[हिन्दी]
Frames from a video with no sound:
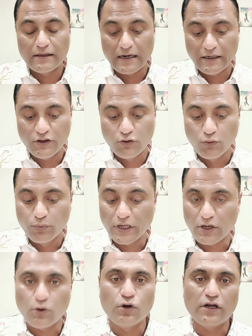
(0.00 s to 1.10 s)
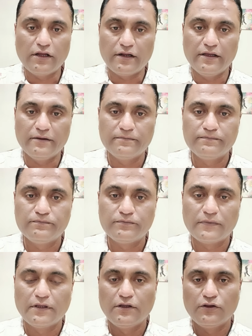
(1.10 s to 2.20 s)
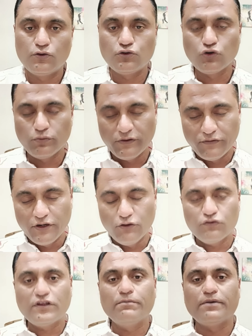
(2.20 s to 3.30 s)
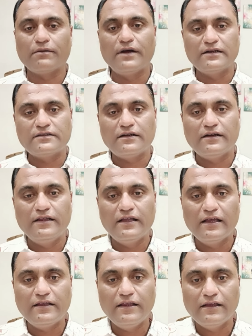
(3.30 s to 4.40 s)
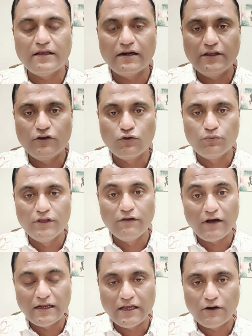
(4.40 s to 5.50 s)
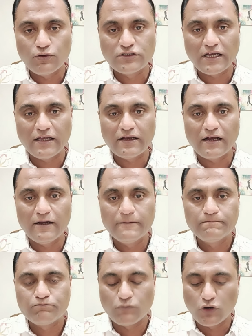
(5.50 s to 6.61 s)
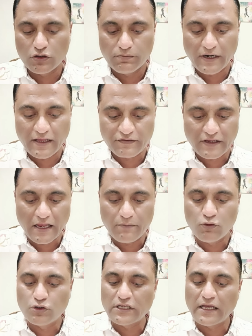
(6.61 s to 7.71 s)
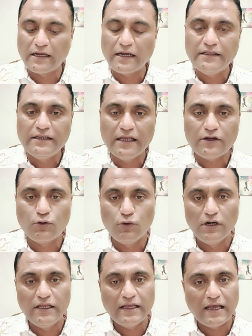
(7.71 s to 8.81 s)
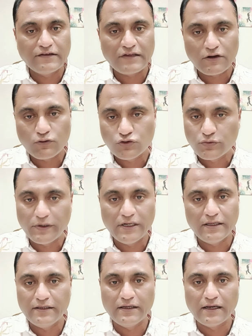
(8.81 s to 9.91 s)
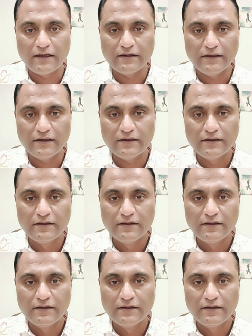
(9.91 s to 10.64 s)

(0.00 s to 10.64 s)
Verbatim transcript: अदानी ग्रुप के ऑनर है तो जो भी वीडियोस की भरमार चल रही है कि अदानी ग्रुप दिवालिया हो जाएगा बहुत बड़ा स्कैम हो जाएगा ये कुंडली ऐसा कुछ भी नहीं दिखा रही है